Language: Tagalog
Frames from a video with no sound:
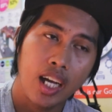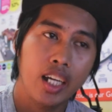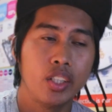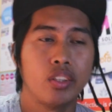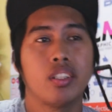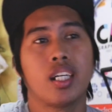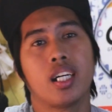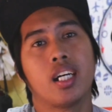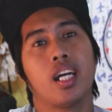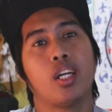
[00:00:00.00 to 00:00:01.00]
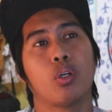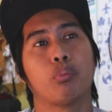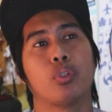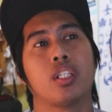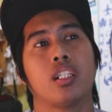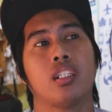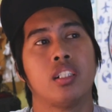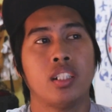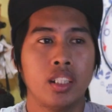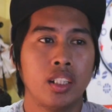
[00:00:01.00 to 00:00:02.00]
ayun, na uh, ayoko munang
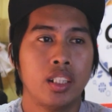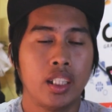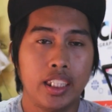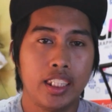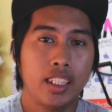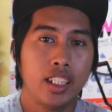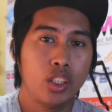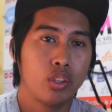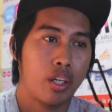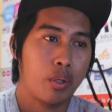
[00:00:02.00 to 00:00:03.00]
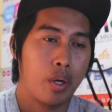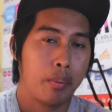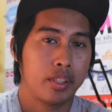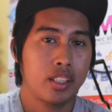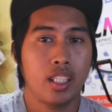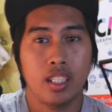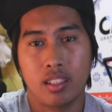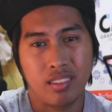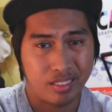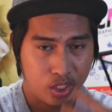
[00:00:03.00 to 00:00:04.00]
intindihin yung requirements. Kasi,
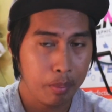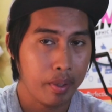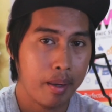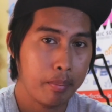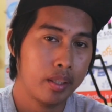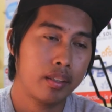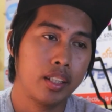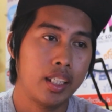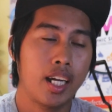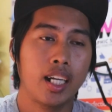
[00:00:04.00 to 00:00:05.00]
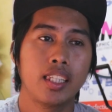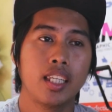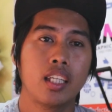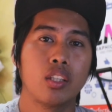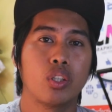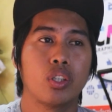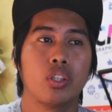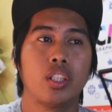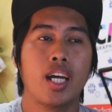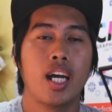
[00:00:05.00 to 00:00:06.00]
syempre habang ginagandaan
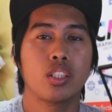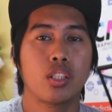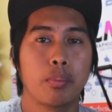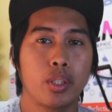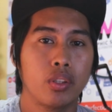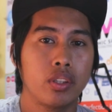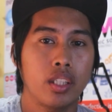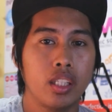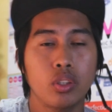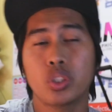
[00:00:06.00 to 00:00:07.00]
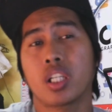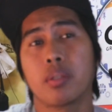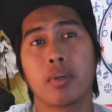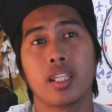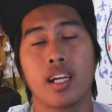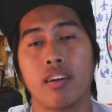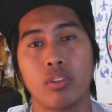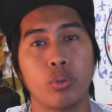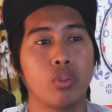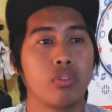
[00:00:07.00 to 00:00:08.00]
or inaayos ko naman yung content ko tsaka yung mga
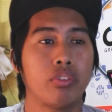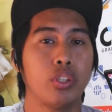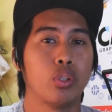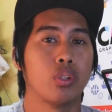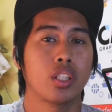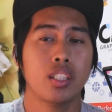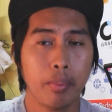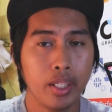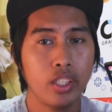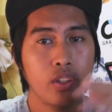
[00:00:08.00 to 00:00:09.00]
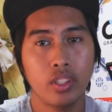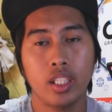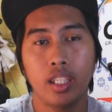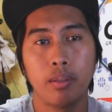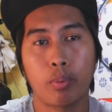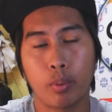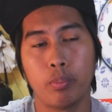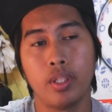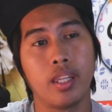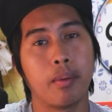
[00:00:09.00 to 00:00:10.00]
na-upload kong video, kasabay na yun nag improve
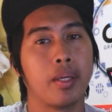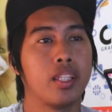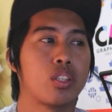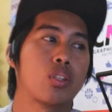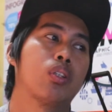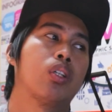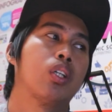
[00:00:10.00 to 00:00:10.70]
din naman. So,